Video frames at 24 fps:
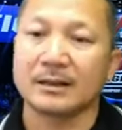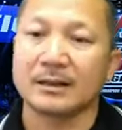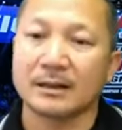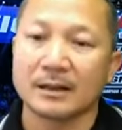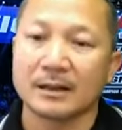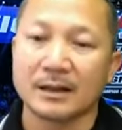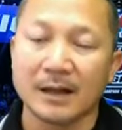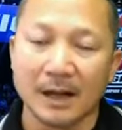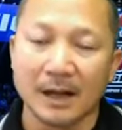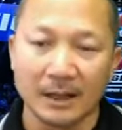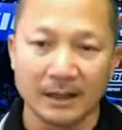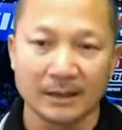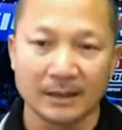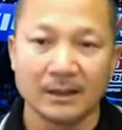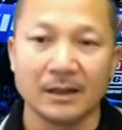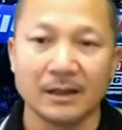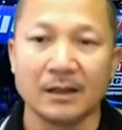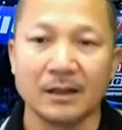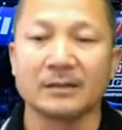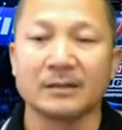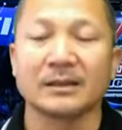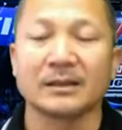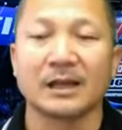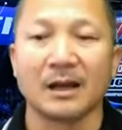เงินถึง
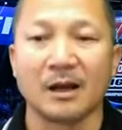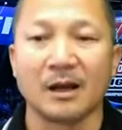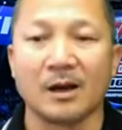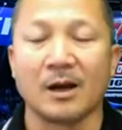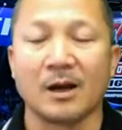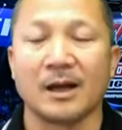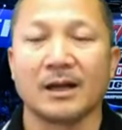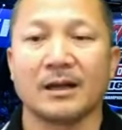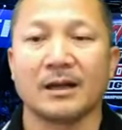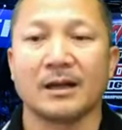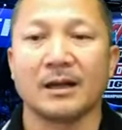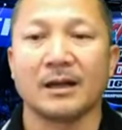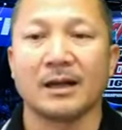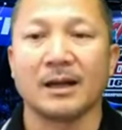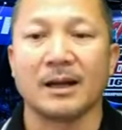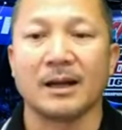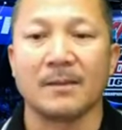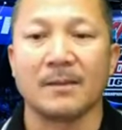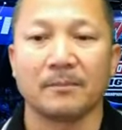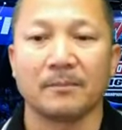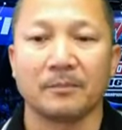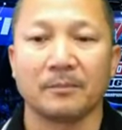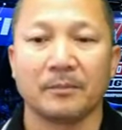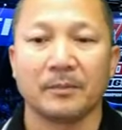ตลอดนะครับ
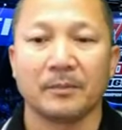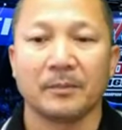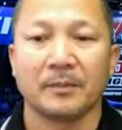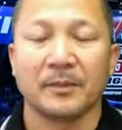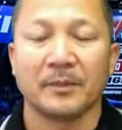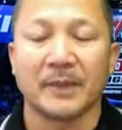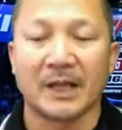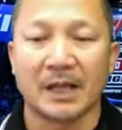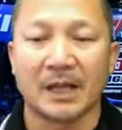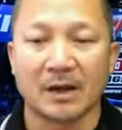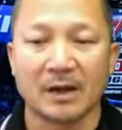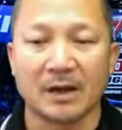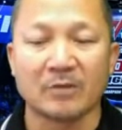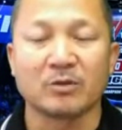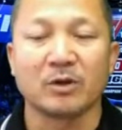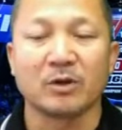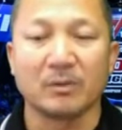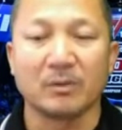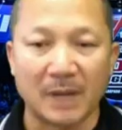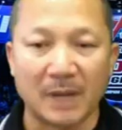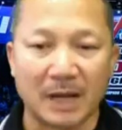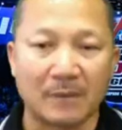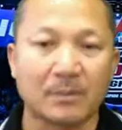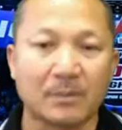แล้วก็ส่วน
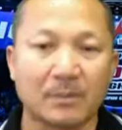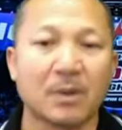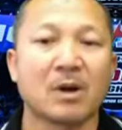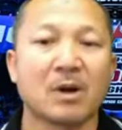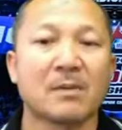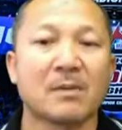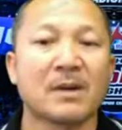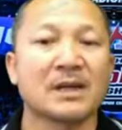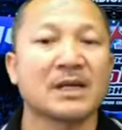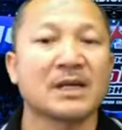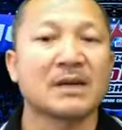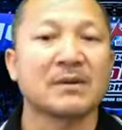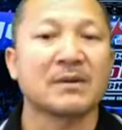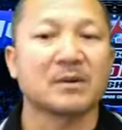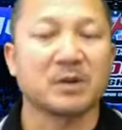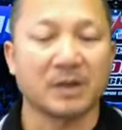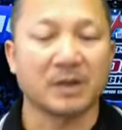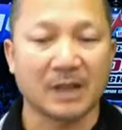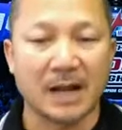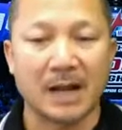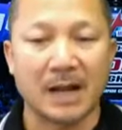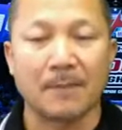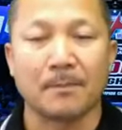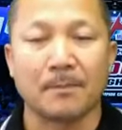แบ่งผมก็มั่นใจว่า
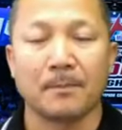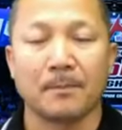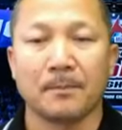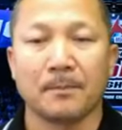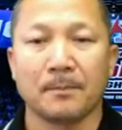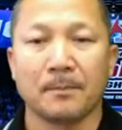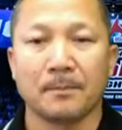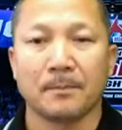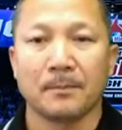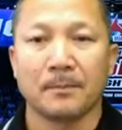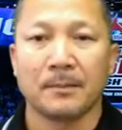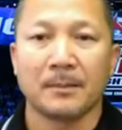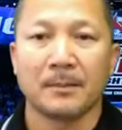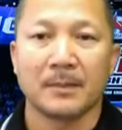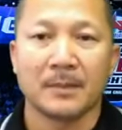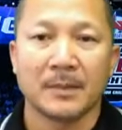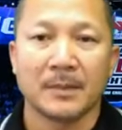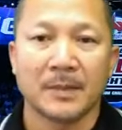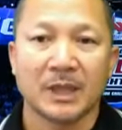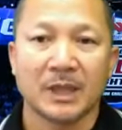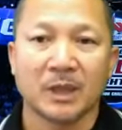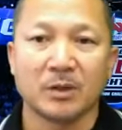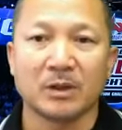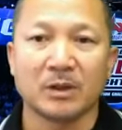
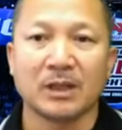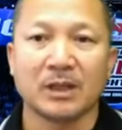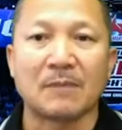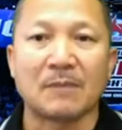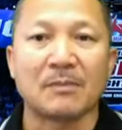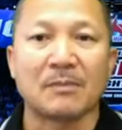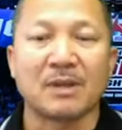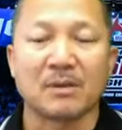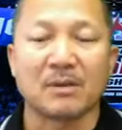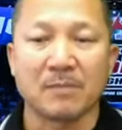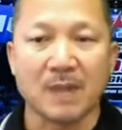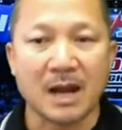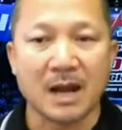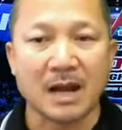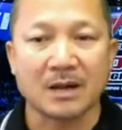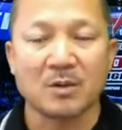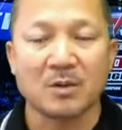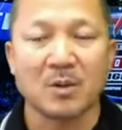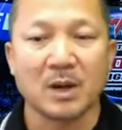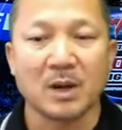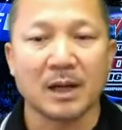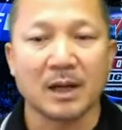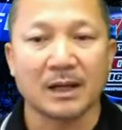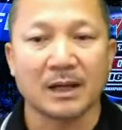จะทำมากๆด้
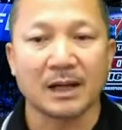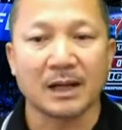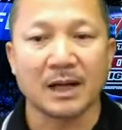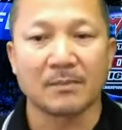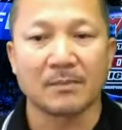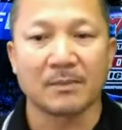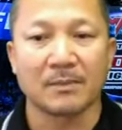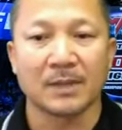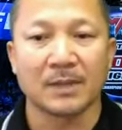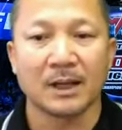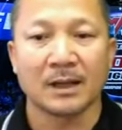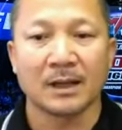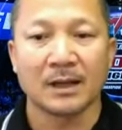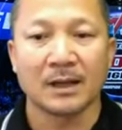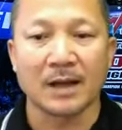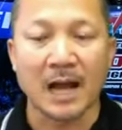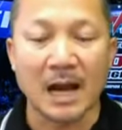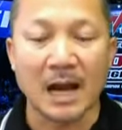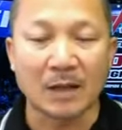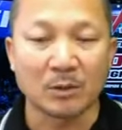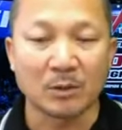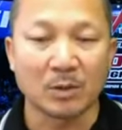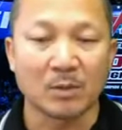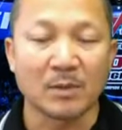วยนะครับค่า
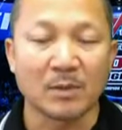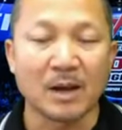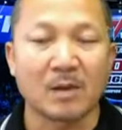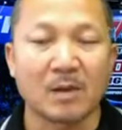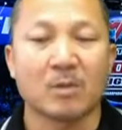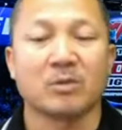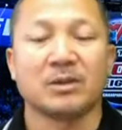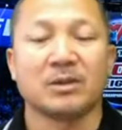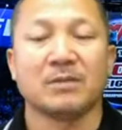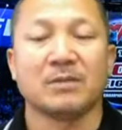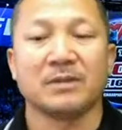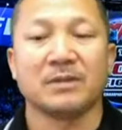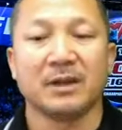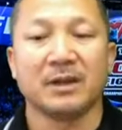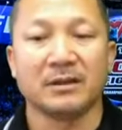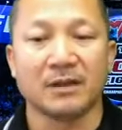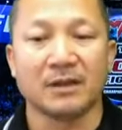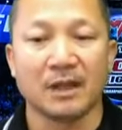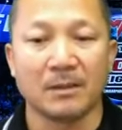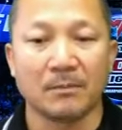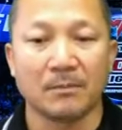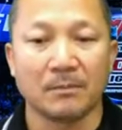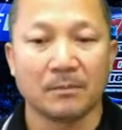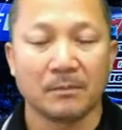ตัวผมหัก
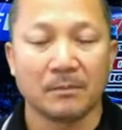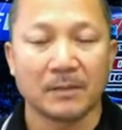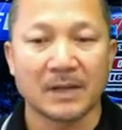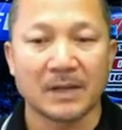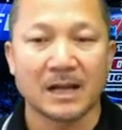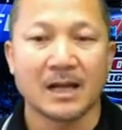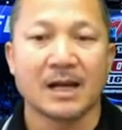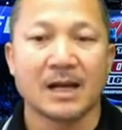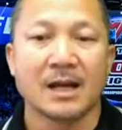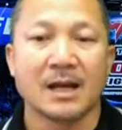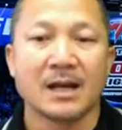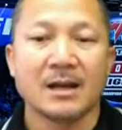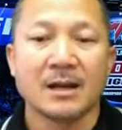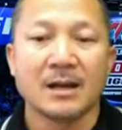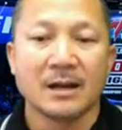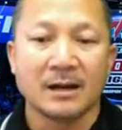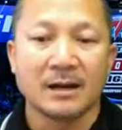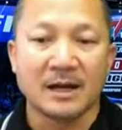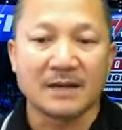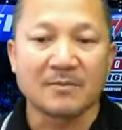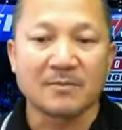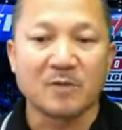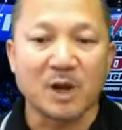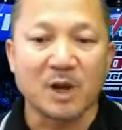60-40นะนั
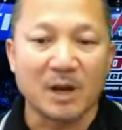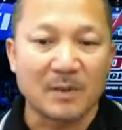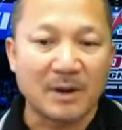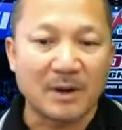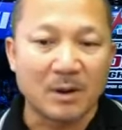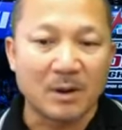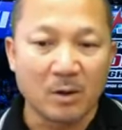กมวยเอาไป